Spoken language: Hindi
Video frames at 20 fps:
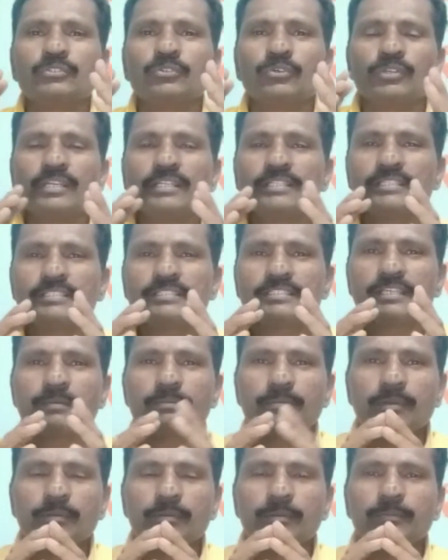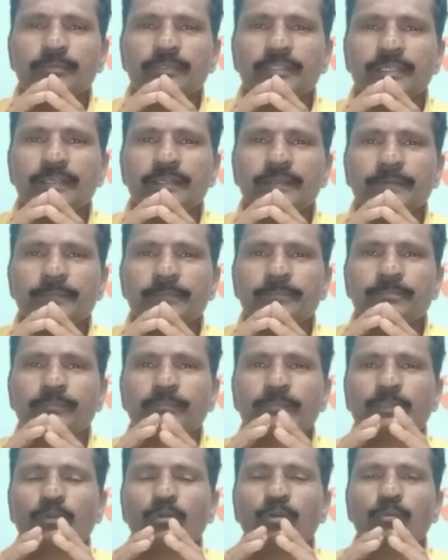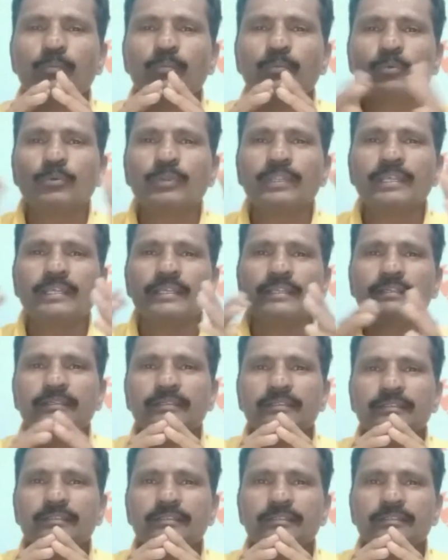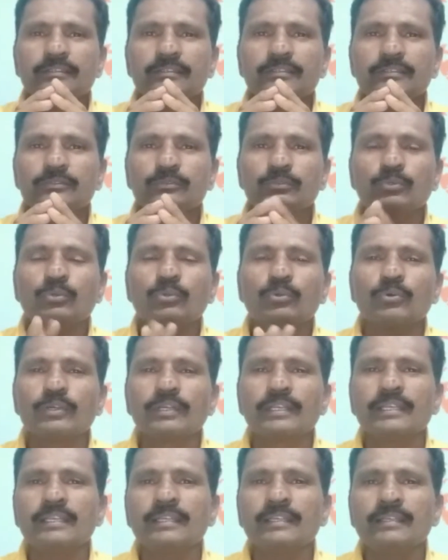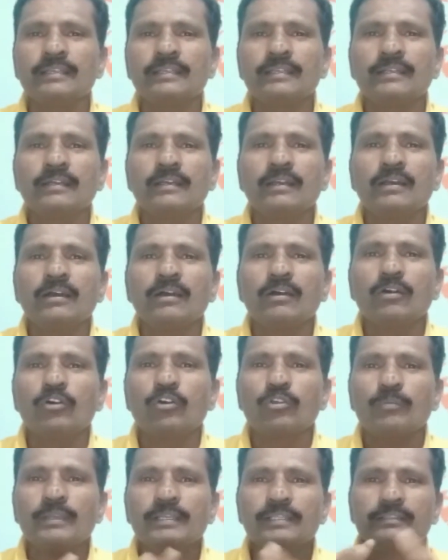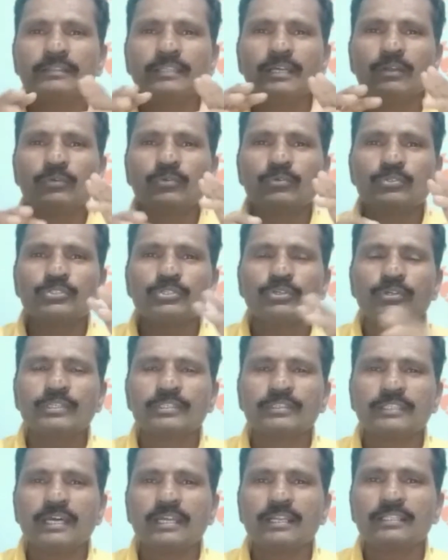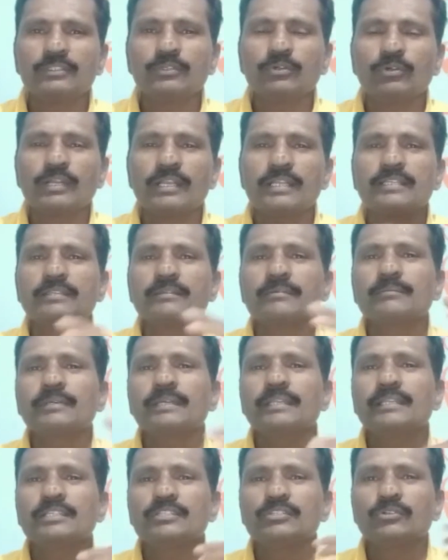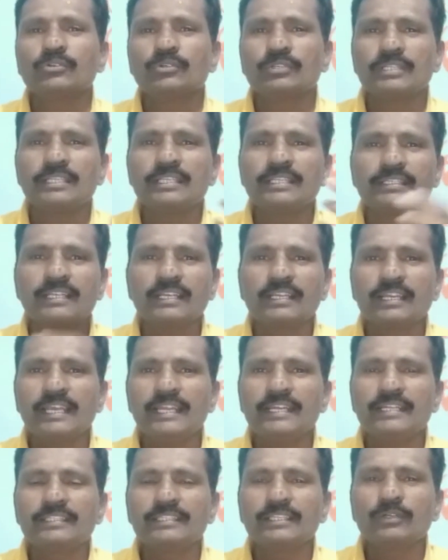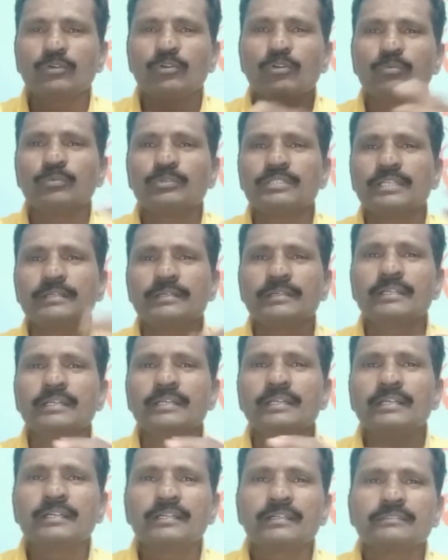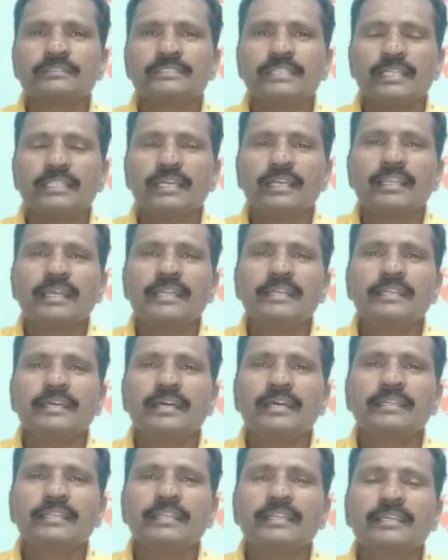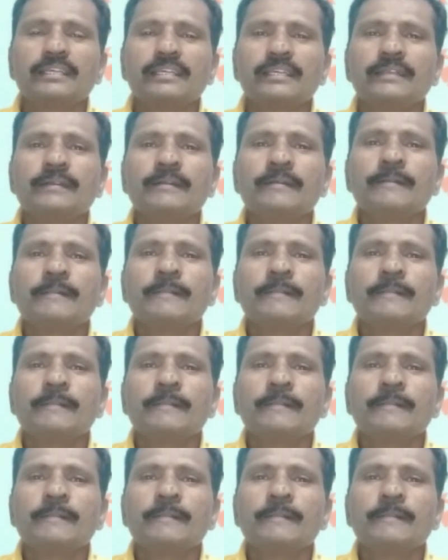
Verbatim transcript: जो रिलेशनशिप के प्रॉब्लम थे वो पूरे दूर हो गए और मैं इतना खुश और इतना आनंद हो गया कि मेरे जो हीलिंग के क्लाइंट थे वो मुझे ज़्यादा क्लाइंट आने लगे